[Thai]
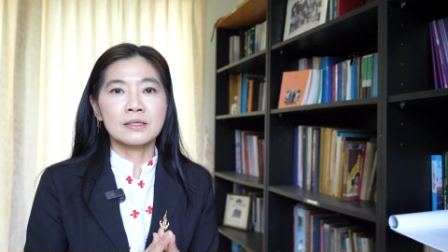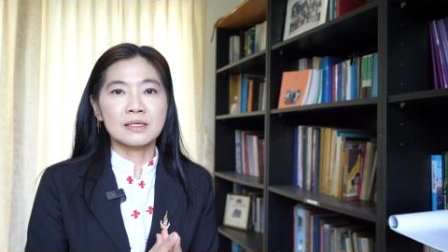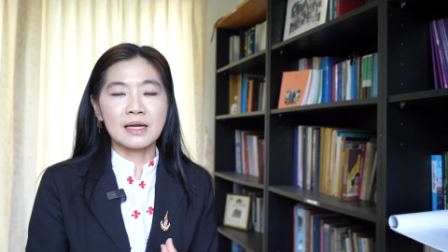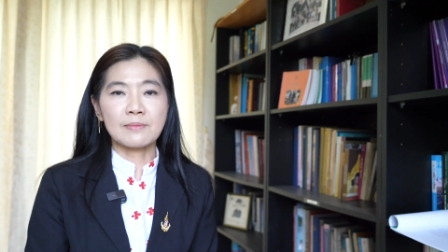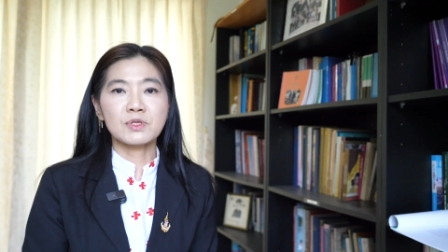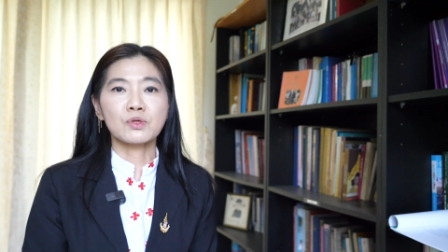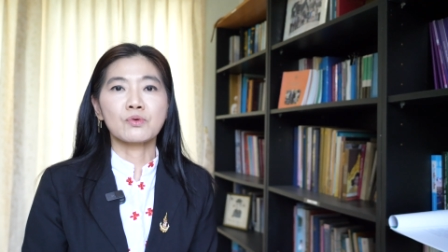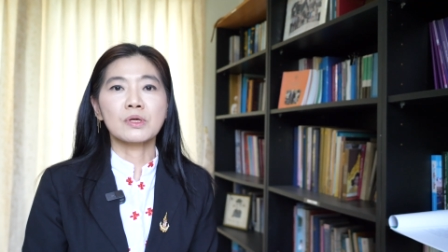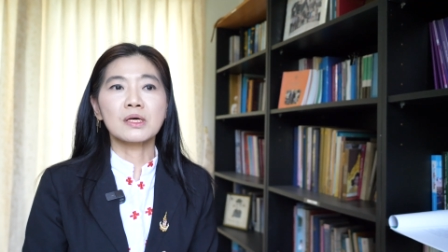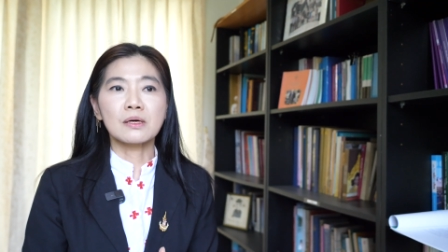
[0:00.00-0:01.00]
สนับสนุ
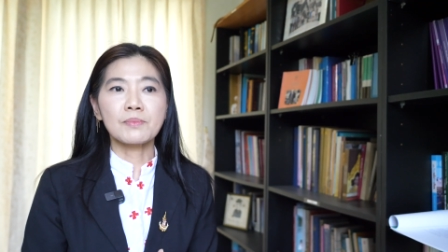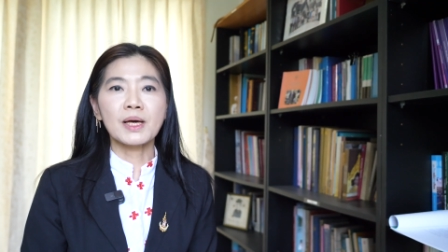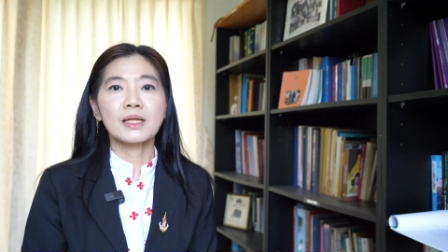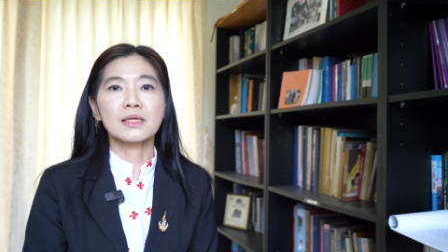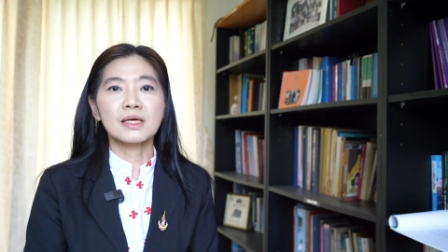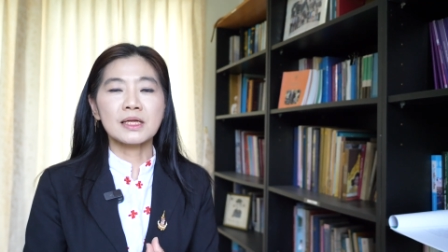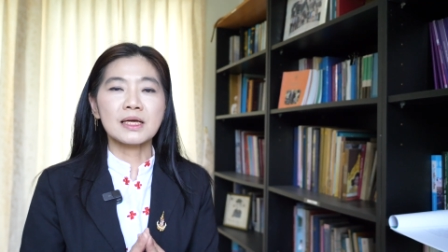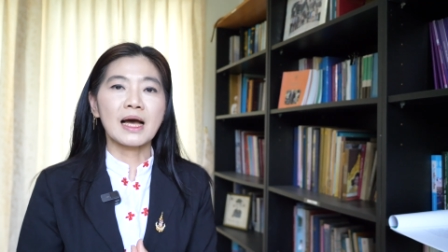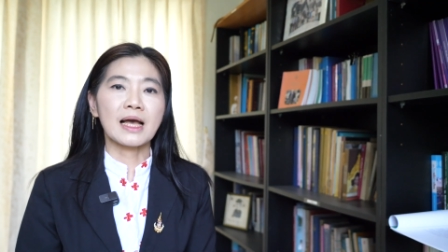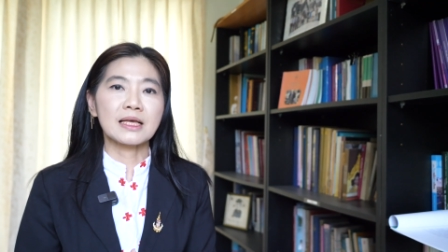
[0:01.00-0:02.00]
นหรือเป็นเงื่อน
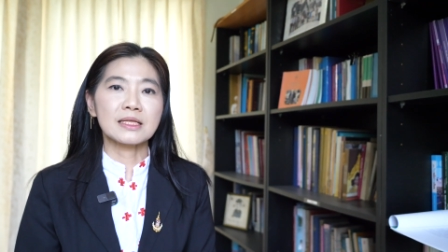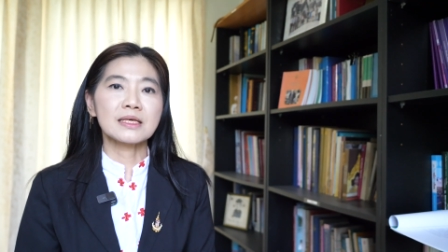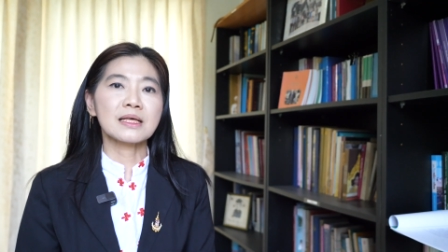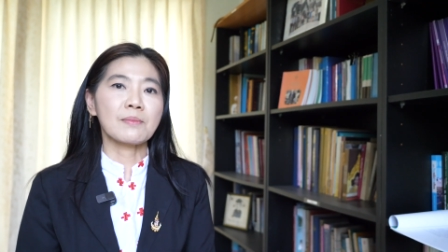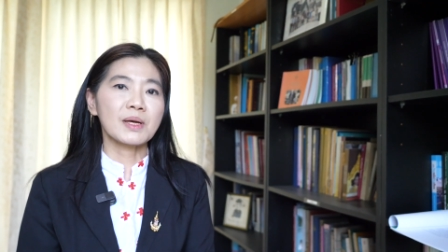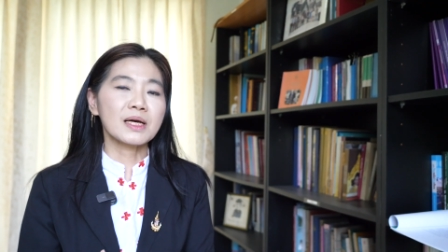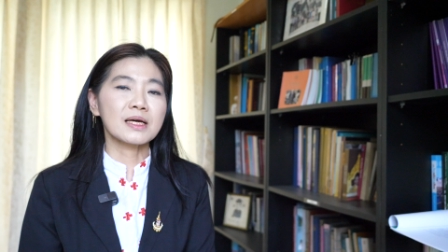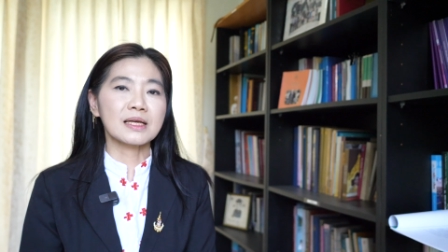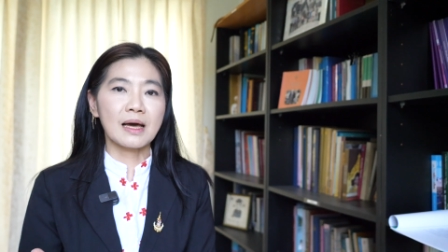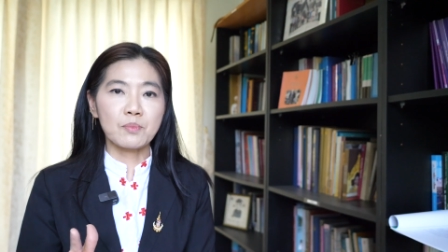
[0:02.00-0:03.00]
ไขที่ทำให้เกิ
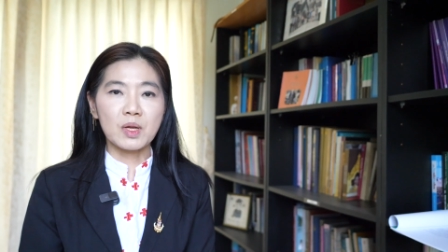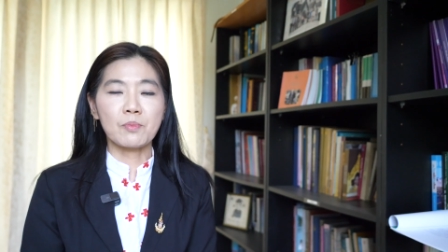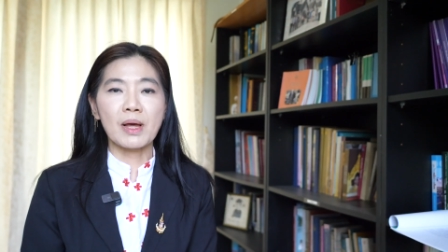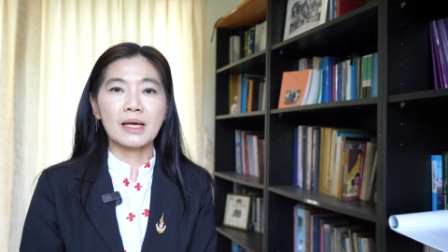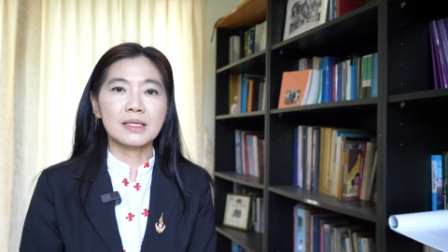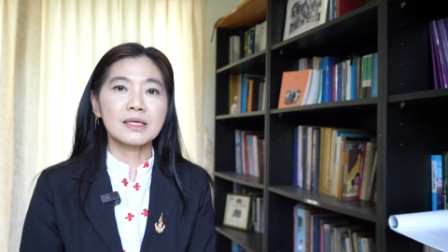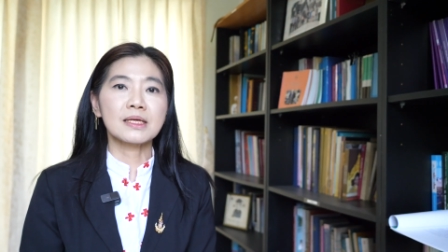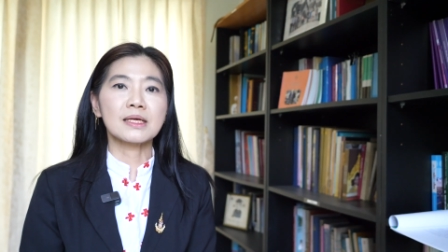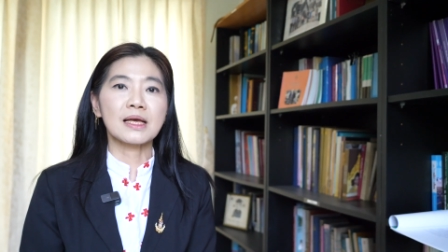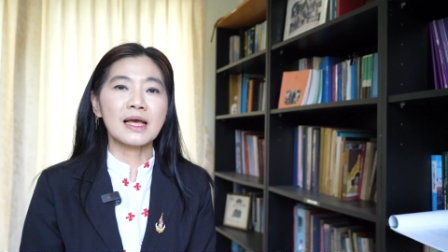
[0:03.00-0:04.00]
ดการเปลี่ยนแปลงที่
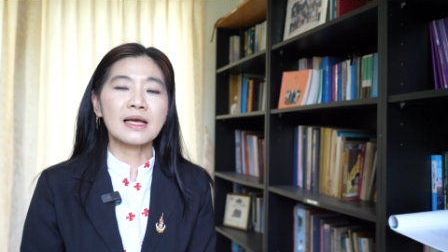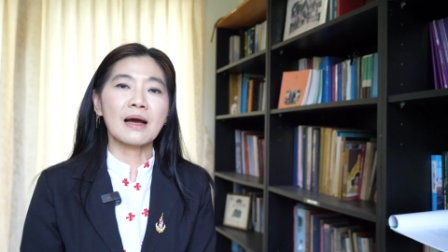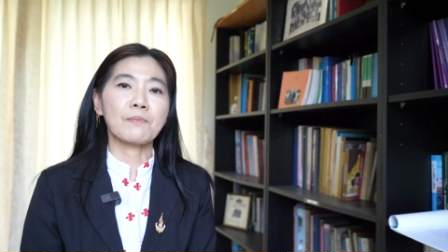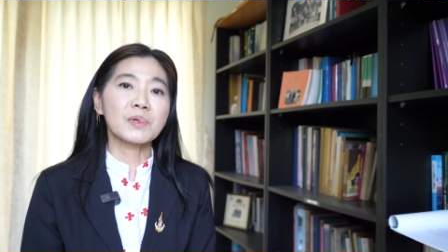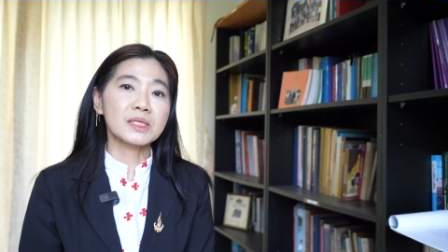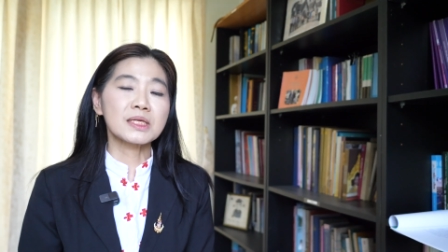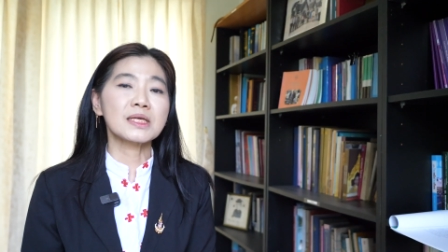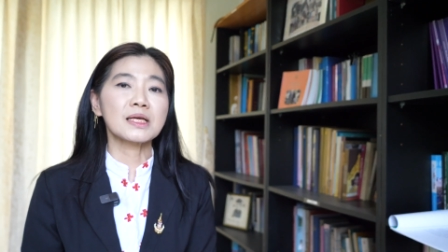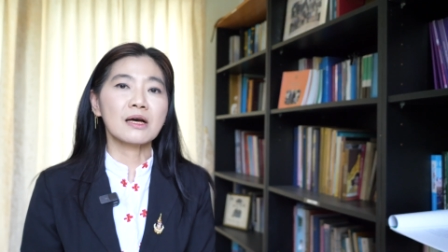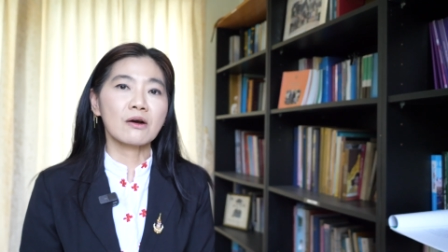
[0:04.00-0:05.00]
ดีให้กับพื้น
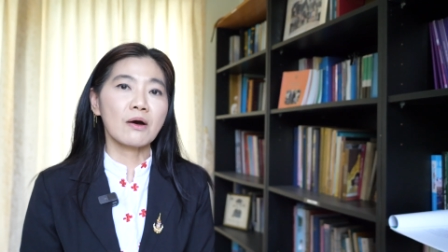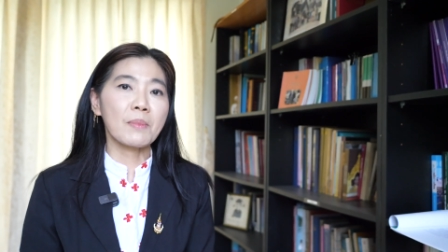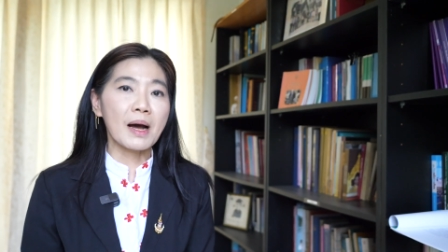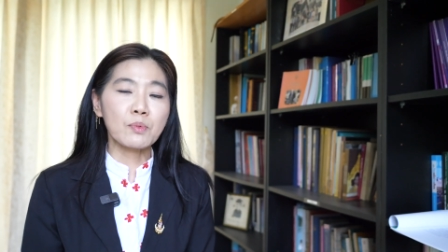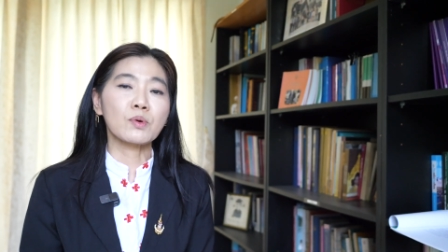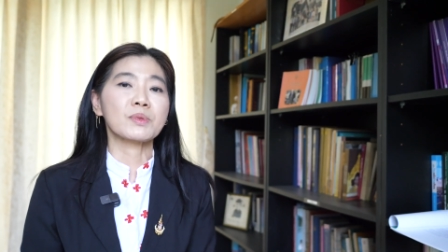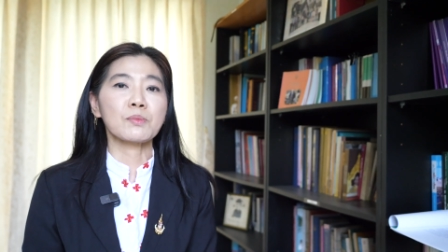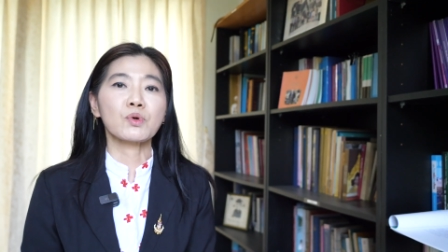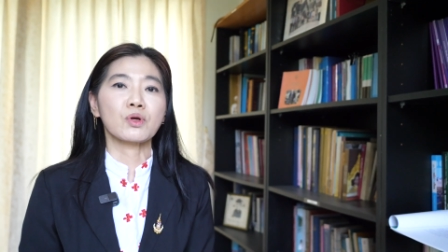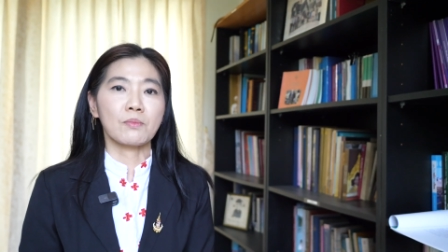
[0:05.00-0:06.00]
ที่ แล้วก็ภาพรวมทั้
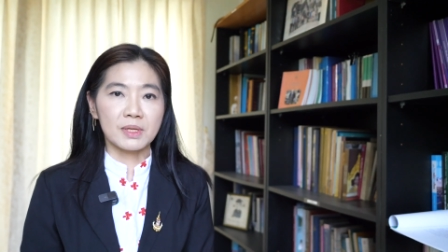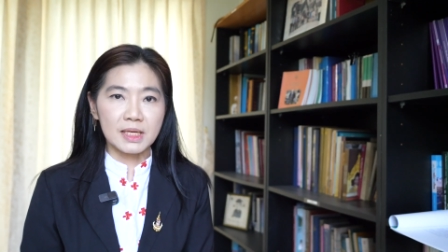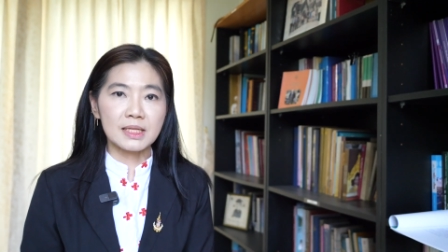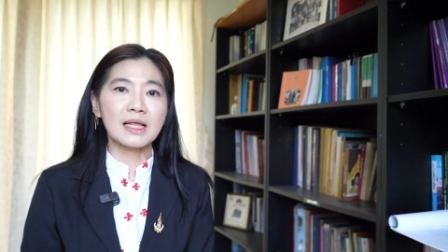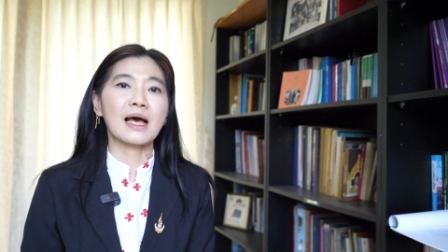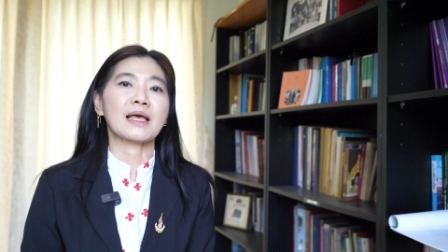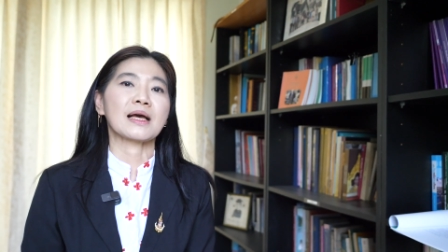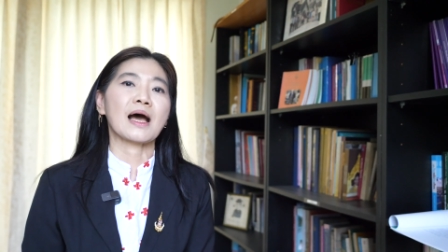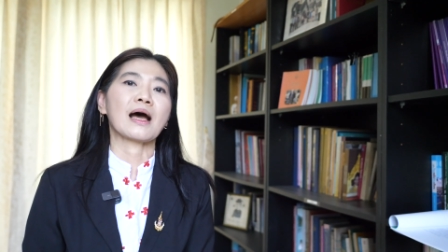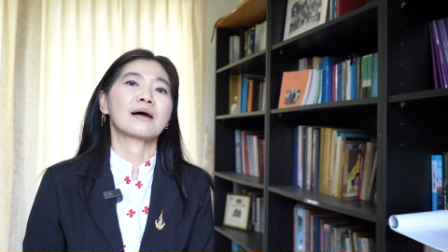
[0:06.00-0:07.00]
งหมดของประเทศไทย
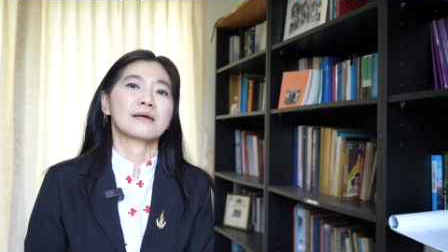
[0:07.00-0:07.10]
ค่ะ